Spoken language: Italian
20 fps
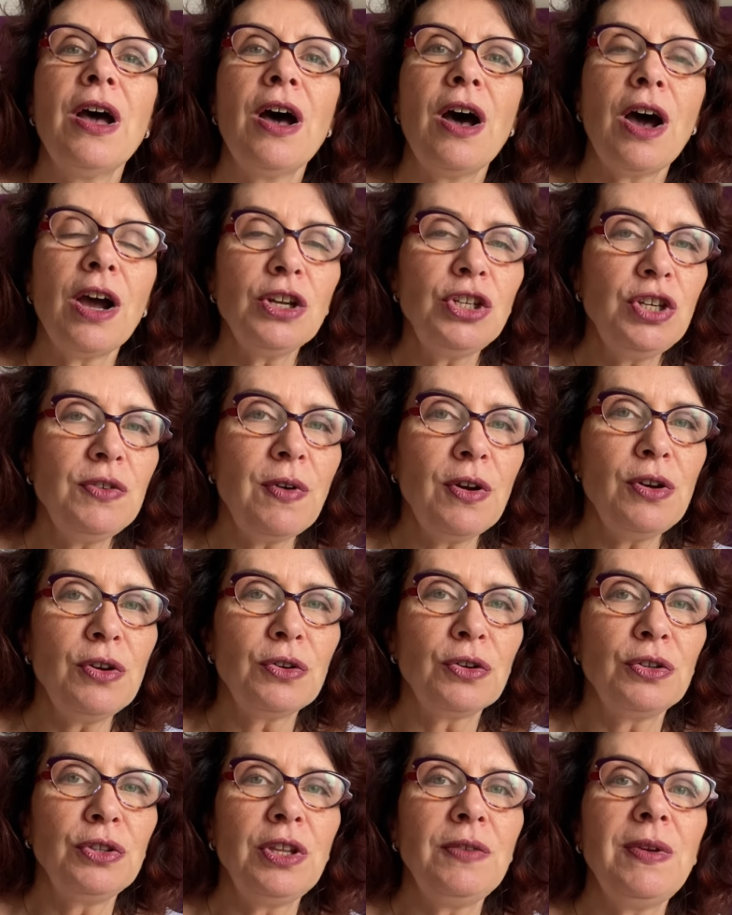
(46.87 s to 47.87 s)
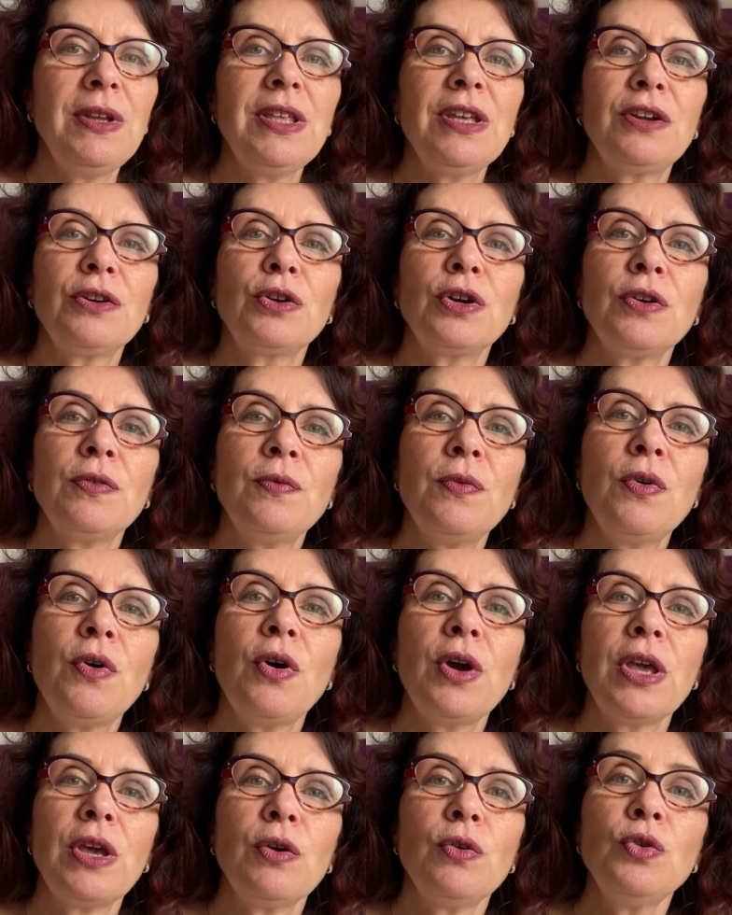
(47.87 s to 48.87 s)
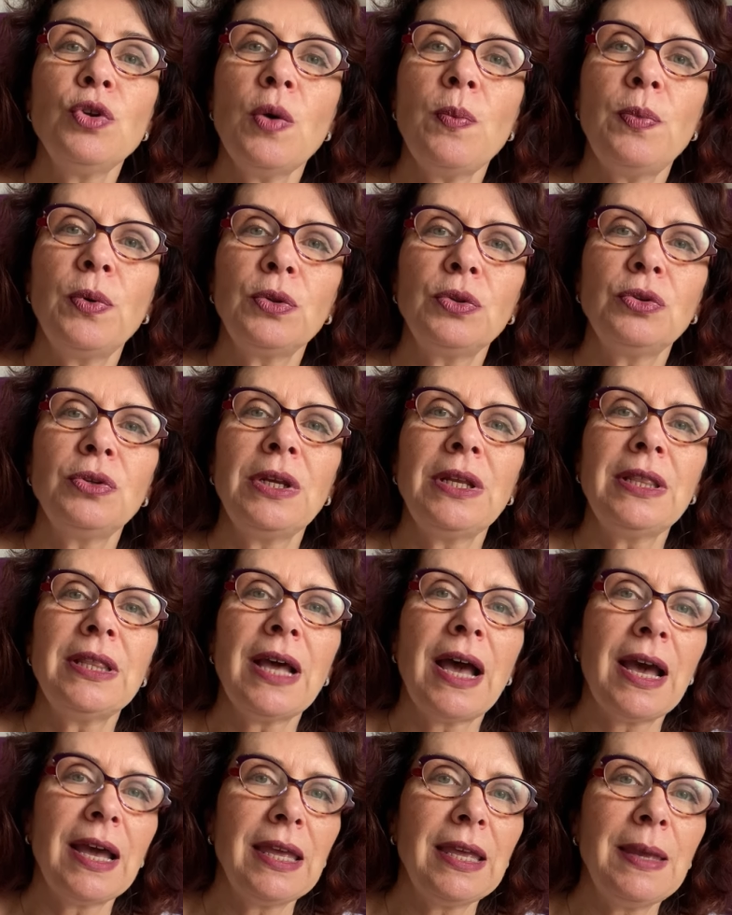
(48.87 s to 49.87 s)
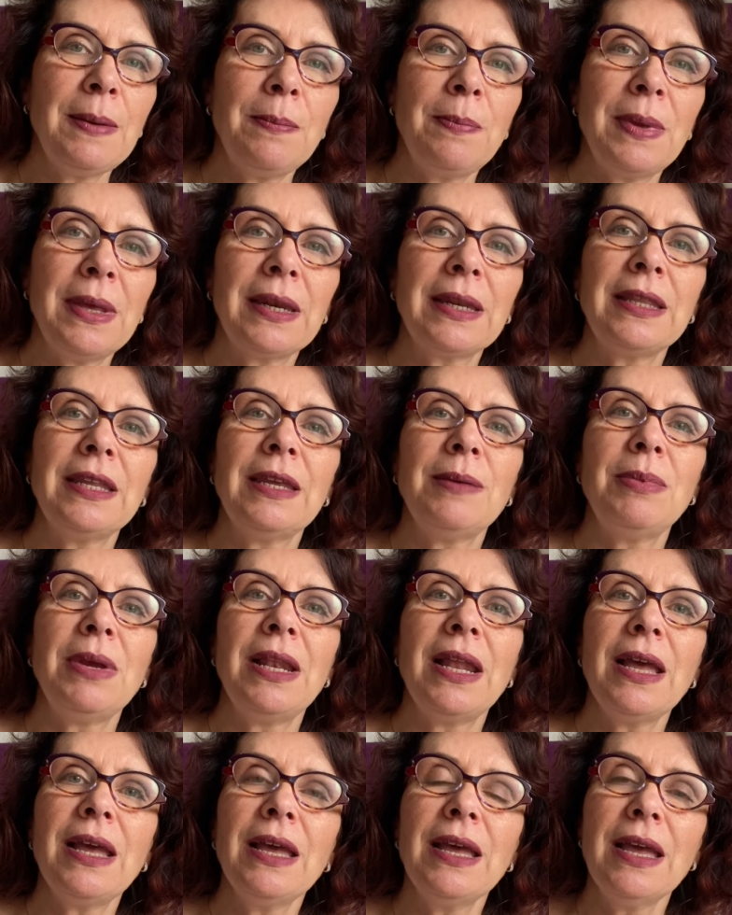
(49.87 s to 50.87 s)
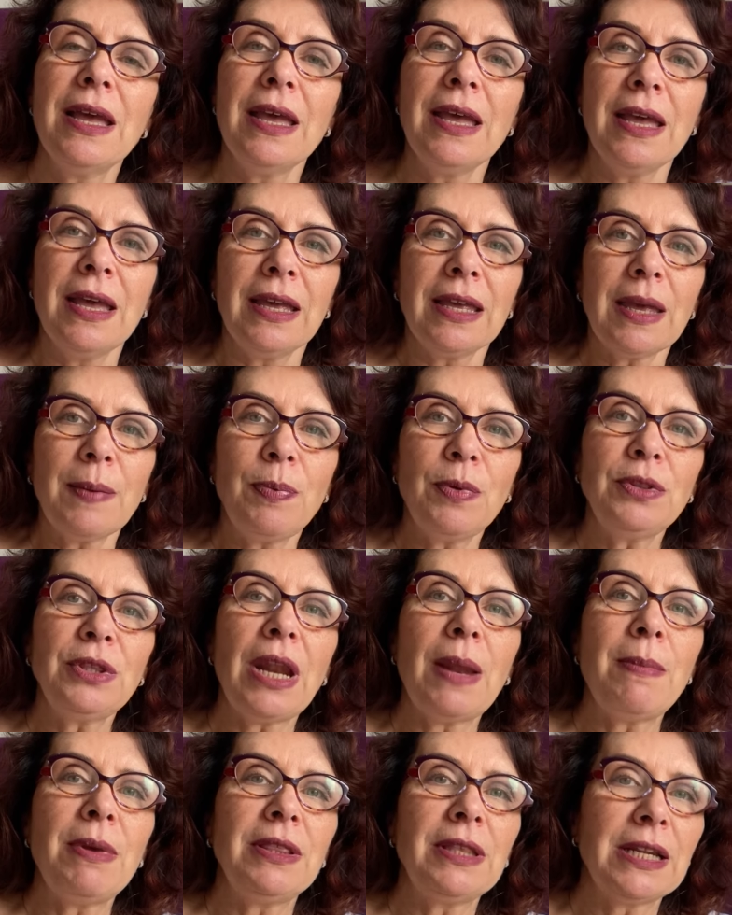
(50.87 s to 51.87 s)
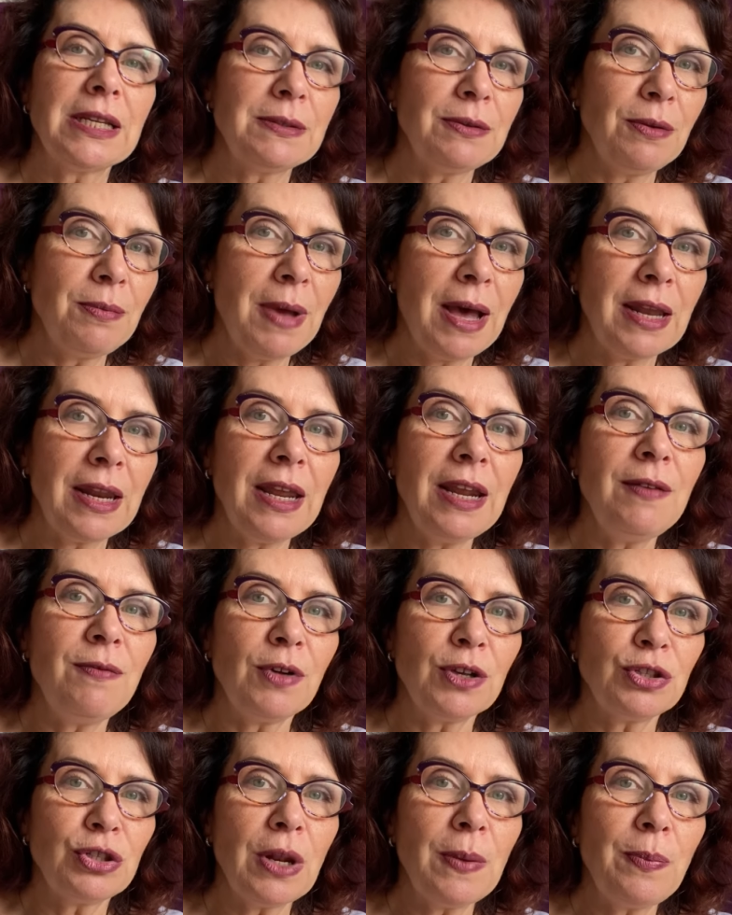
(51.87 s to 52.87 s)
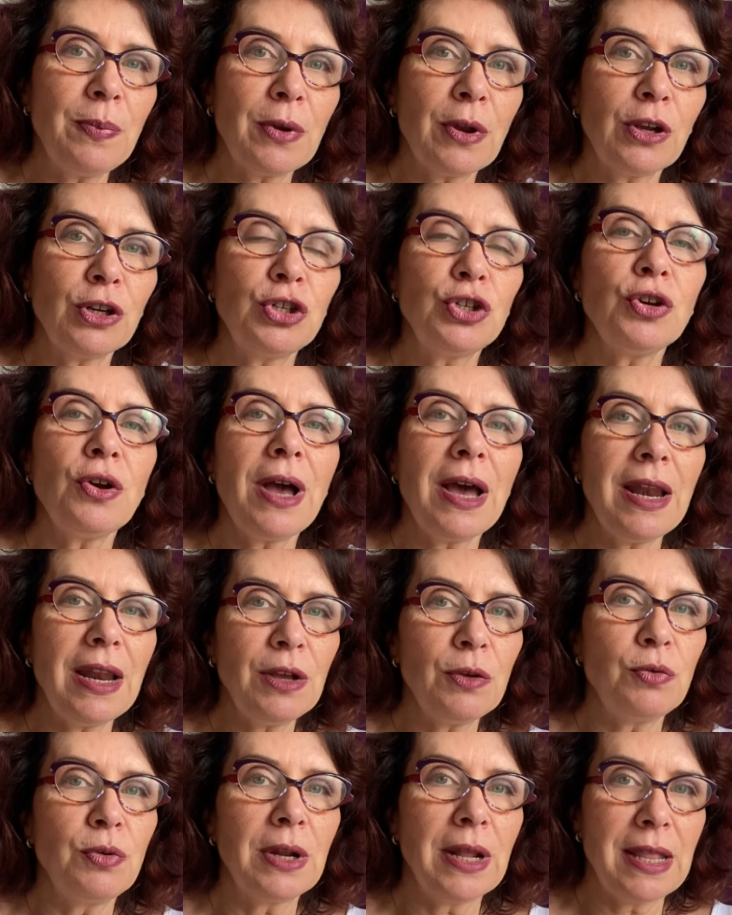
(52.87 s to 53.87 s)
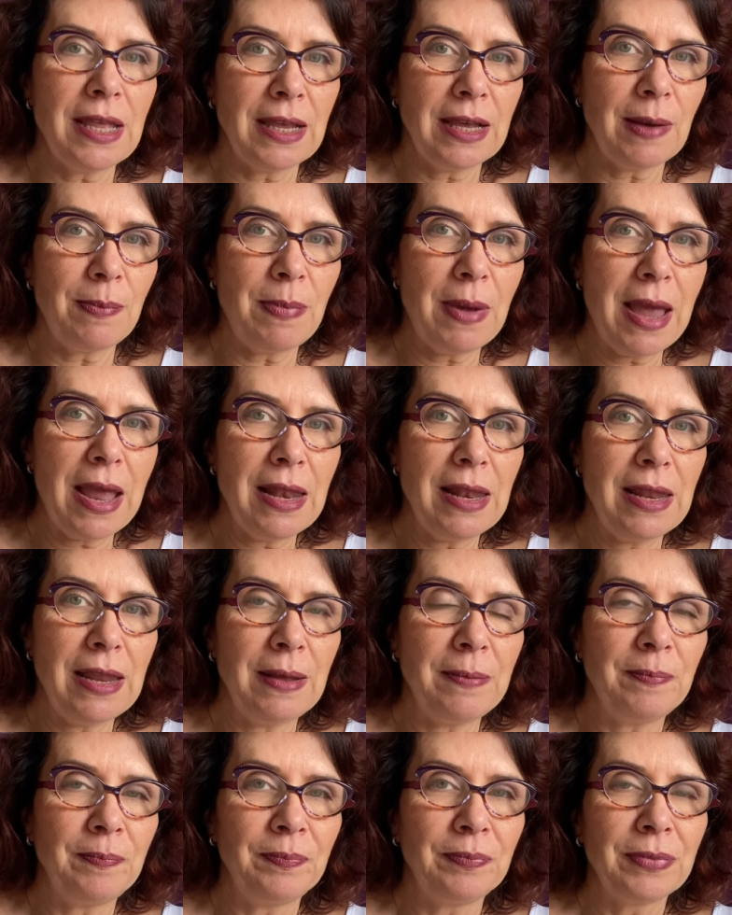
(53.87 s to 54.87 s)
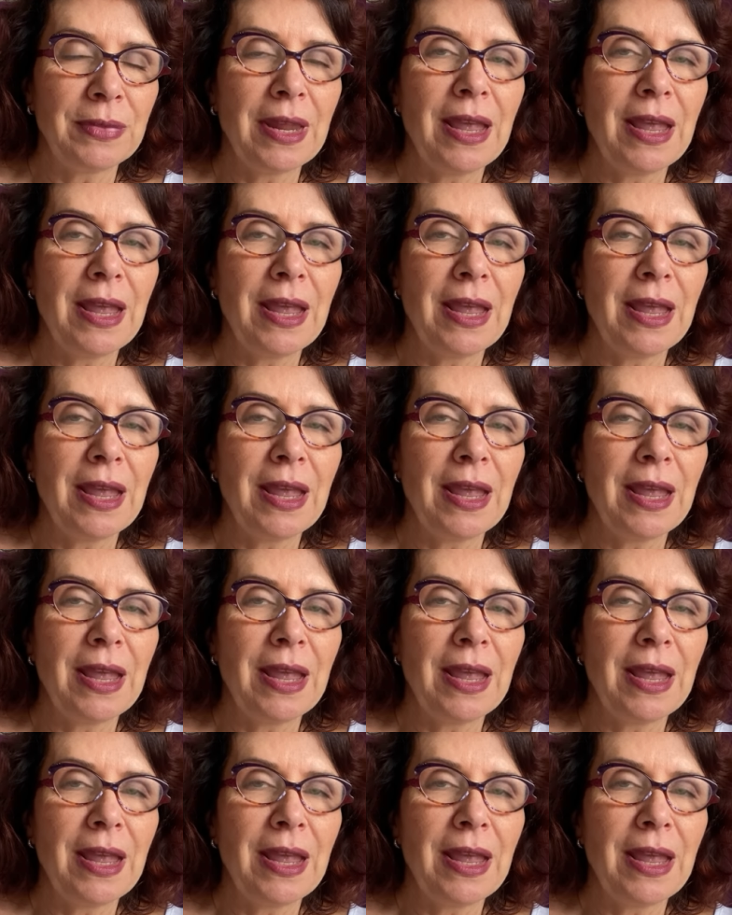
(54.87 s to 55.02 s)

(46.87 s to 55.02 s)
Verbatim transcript: Oggi voglio condividere con voi un'opportunità imperdibile che potrebbe trasformare il vostro approccio alla cura dei capelli.